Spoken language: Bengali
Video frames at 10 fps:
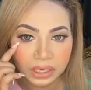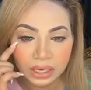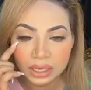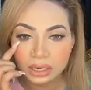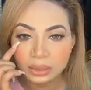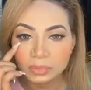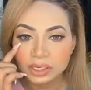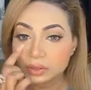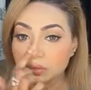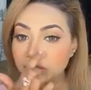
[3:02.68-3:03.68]
বেশি
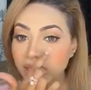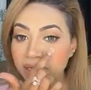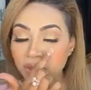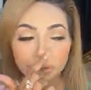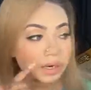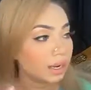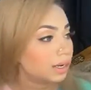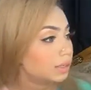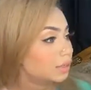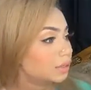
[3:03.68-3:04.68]
বেশি হয়েছে এই চোখের
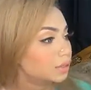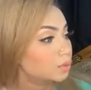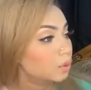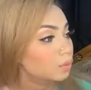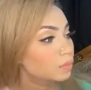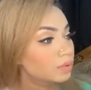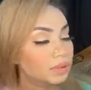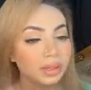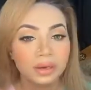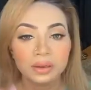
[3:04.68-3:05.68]
আইলাইনারটা একটু কম
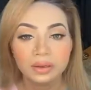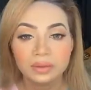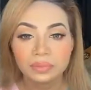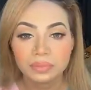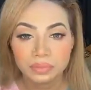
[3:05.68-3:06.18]
হয়েছে তাই না